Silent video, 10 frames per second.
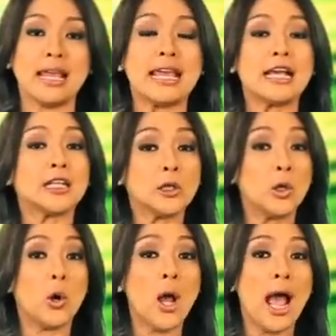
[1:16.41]

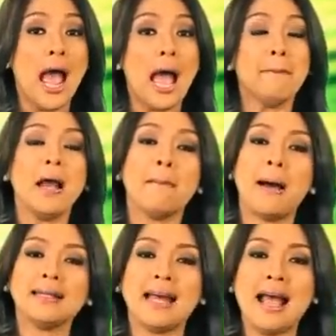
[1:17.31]
Ikatlo, ang mga
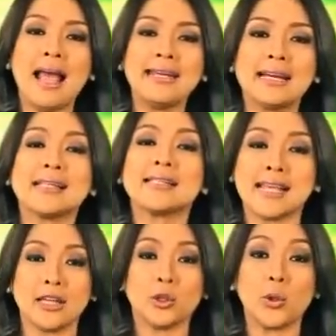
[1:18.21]
bata ay nasa
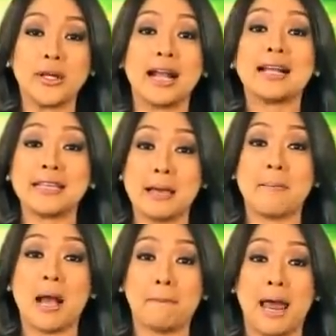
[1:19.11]
sentro ng kanyang
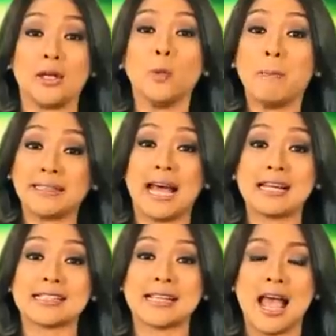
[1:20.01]
mga planong
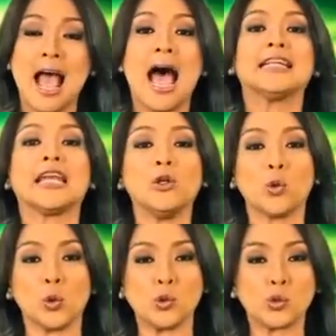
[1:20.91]
batas at
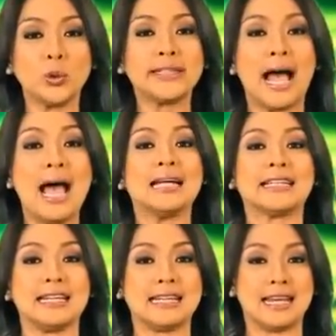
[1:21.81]
kinukonsulta
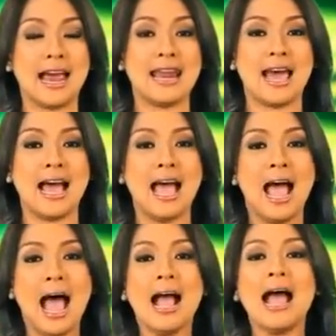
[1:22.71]
at kinikilala
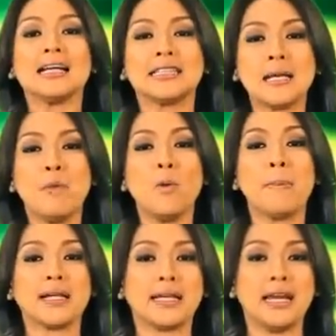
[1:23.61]
ang aktibong
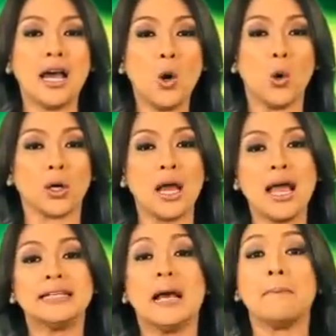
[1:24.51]
pakikilahok
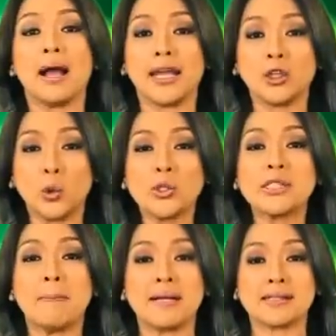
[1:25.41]
ng mga ito
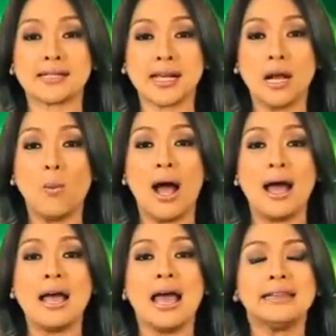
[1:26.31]
sa
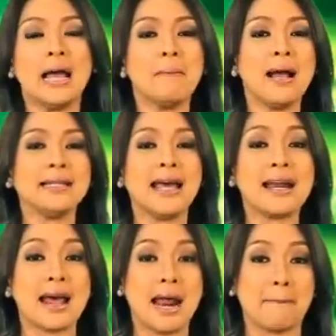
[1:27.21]
pagsasagawa ng mga
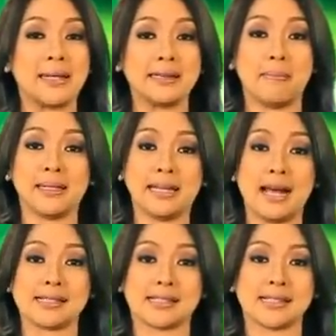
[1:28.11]
nararapat na
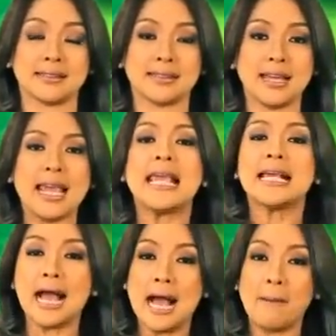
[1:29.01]
batas.
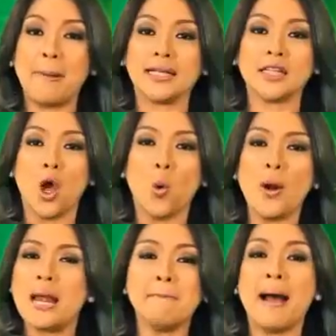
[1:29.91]
Ikaapat,
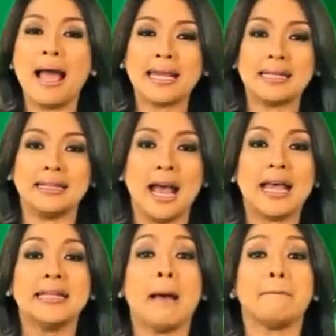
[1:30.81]
walang bahid
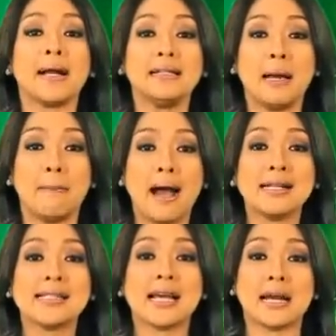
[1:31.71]
ng
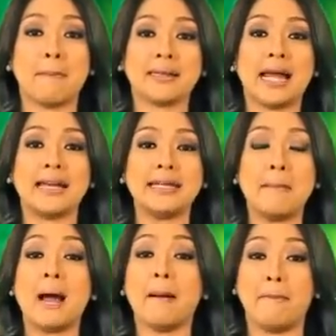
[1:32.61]
paglabag sa karapatan
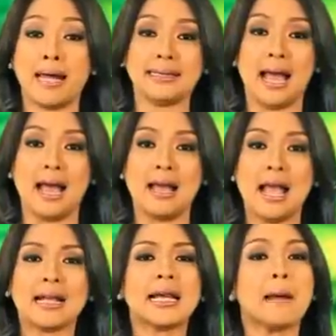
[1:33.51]
ng mga bata,
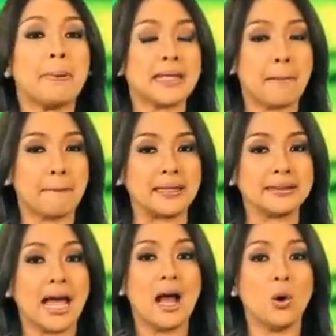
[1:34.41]
karapatang
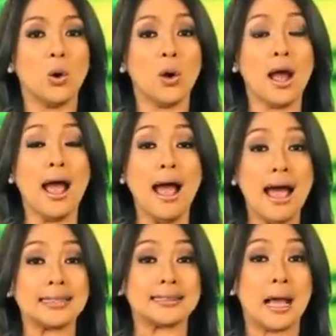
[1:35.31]
pantao
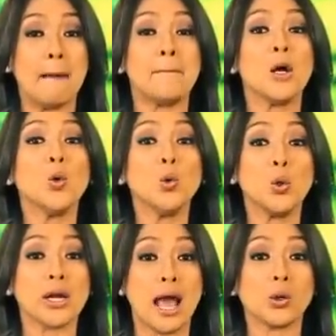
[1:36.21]
at
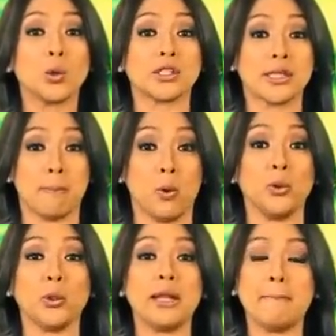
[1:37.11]
pangungurakot sa
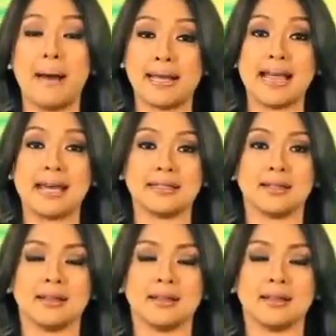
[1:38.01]
pondo ng bayan.